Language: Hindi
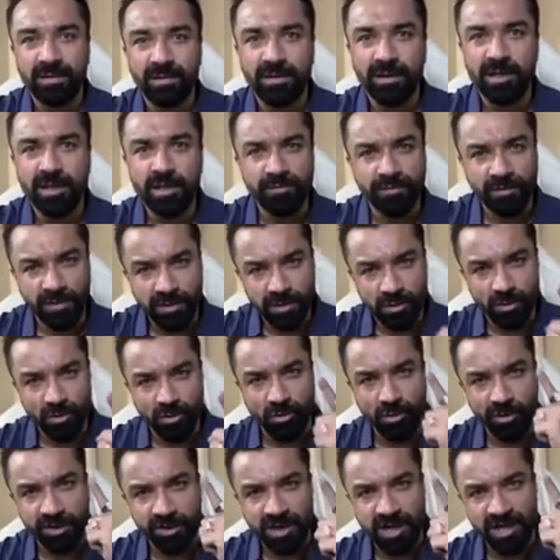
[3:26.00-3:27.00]
इस वीडियो
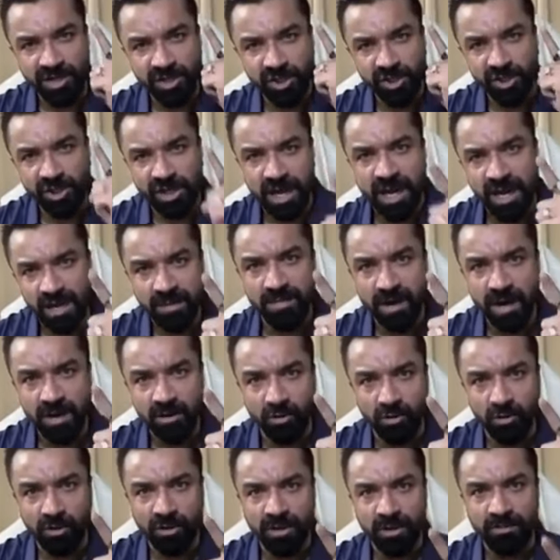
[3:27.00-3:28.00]
को इतना शेयर
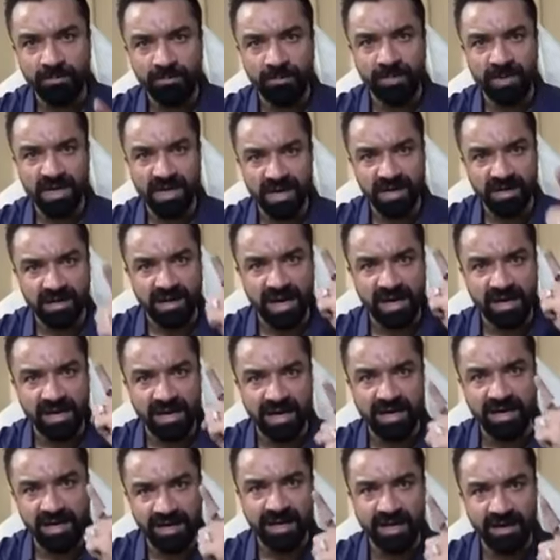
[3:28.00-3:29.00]
मारो कि प्रियंका
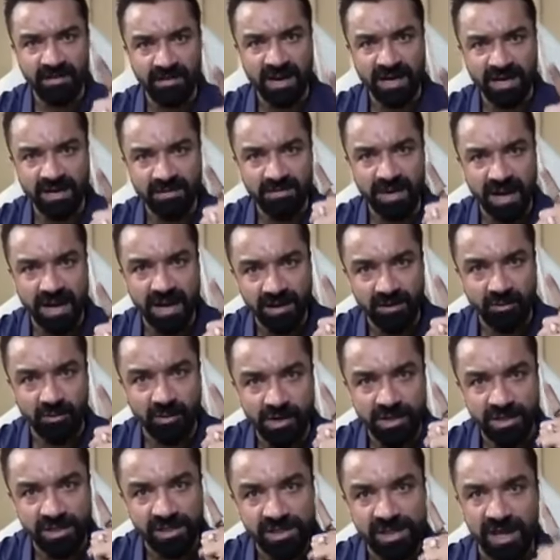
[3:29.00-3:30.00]
रेड्डी हमारी बहन को
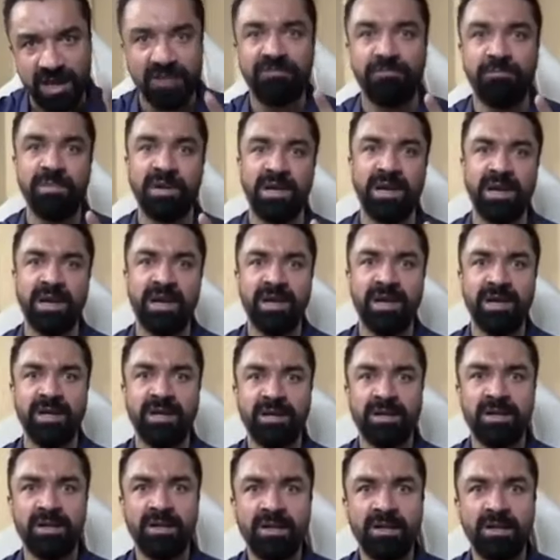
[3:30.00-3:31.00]
इंसाफ मिले
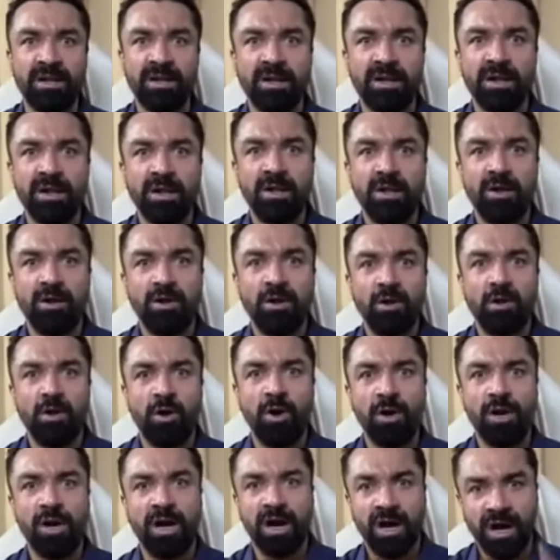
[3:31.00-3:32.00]

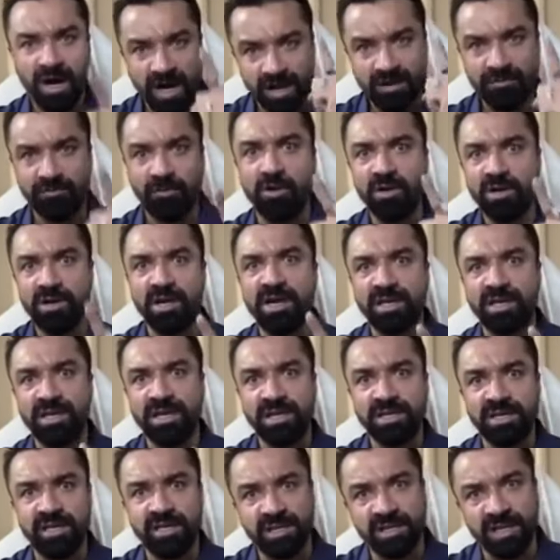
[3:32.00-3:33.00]
और हर वो
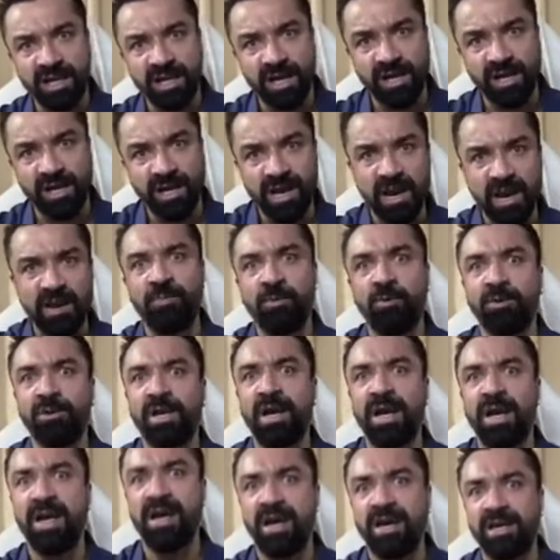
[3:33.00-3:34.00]
लड़की जिसका रेप
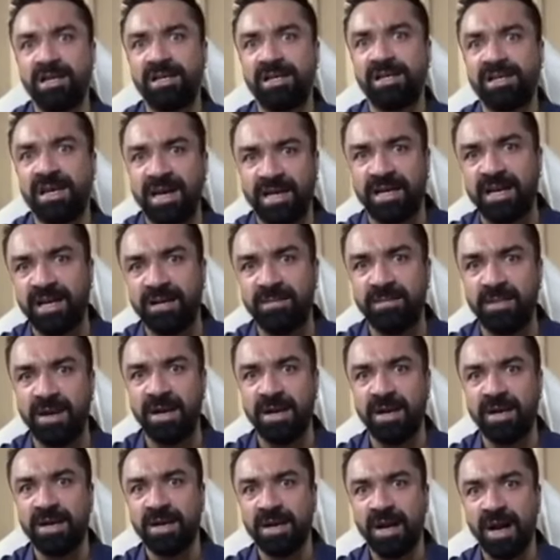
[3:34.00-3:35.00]
होता है हर सेकंड
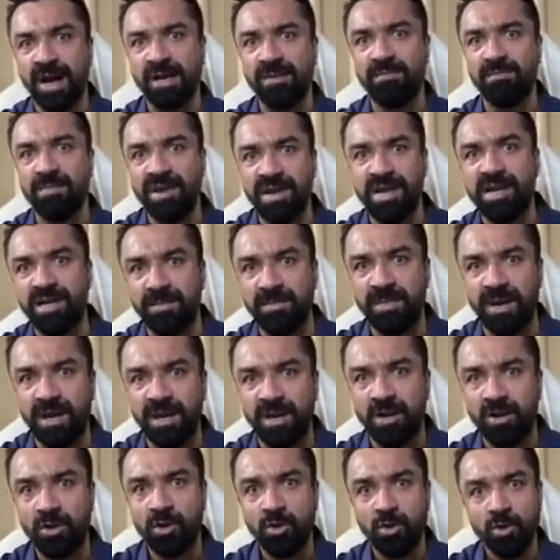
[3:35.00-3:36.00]
में हर मिनट में
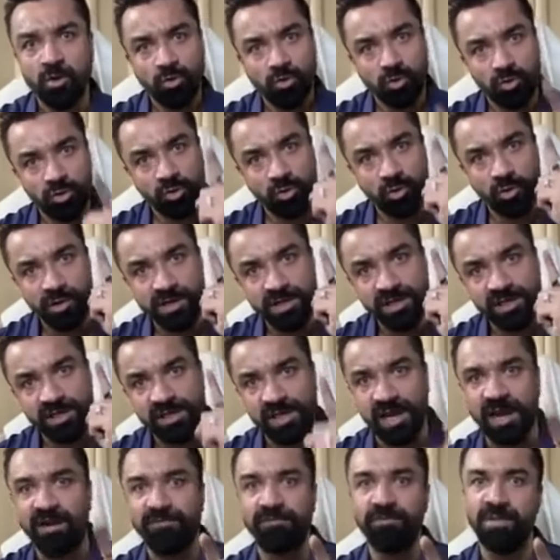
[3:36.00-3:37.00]
उसको
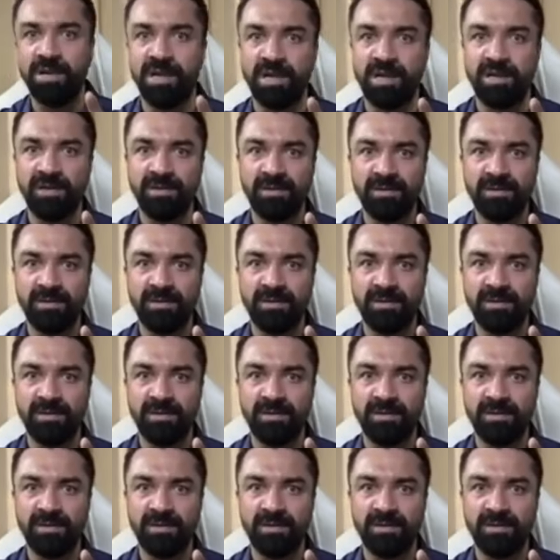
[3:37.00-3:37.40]
इंसाफ मिले